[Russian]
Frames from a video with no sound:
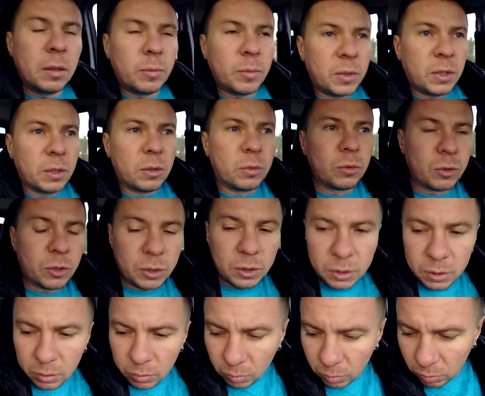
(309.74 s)
мне лучше
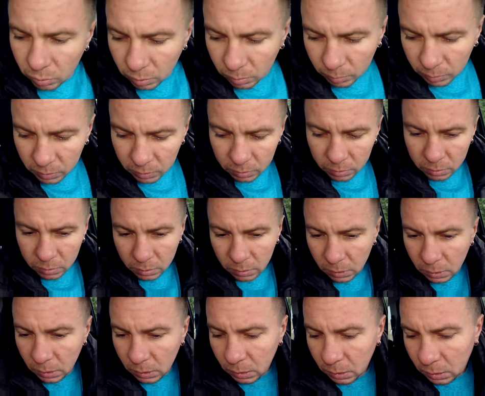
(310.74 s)
за рулем.
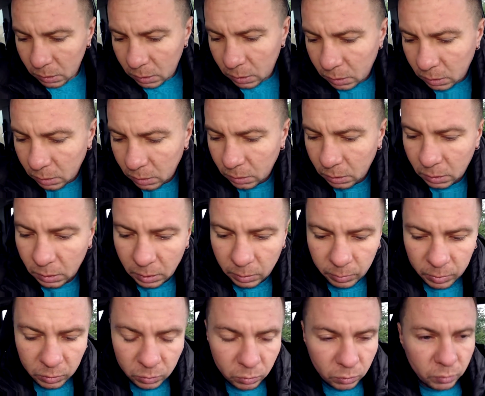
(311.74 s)
Я
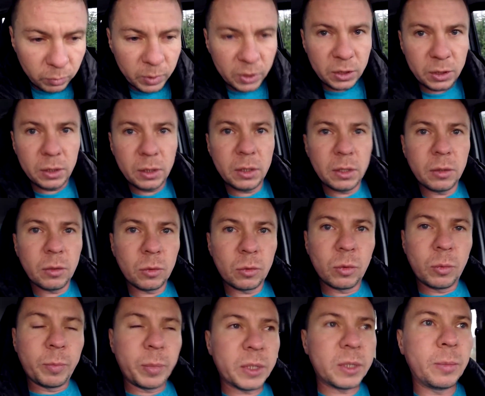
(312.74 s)
могу и в машине
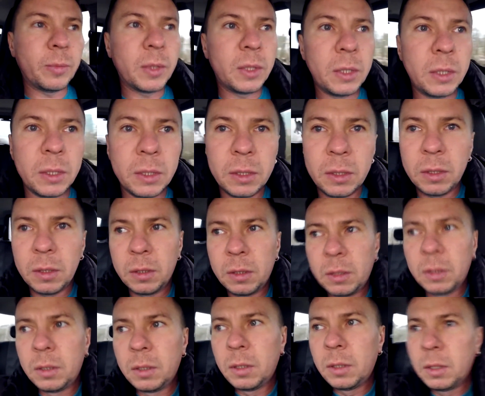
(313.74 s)
YouTube посмотреть.
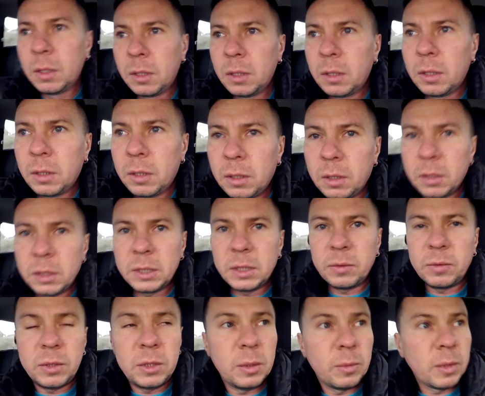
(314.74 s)

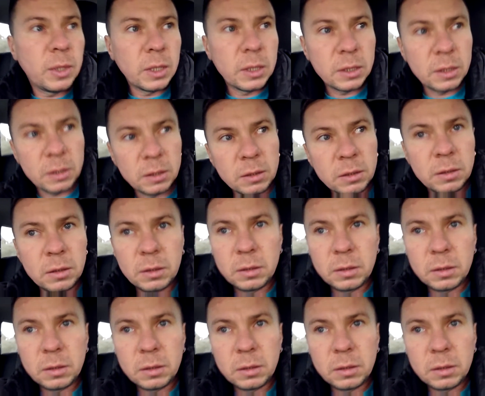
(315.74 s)
Совсем как-то...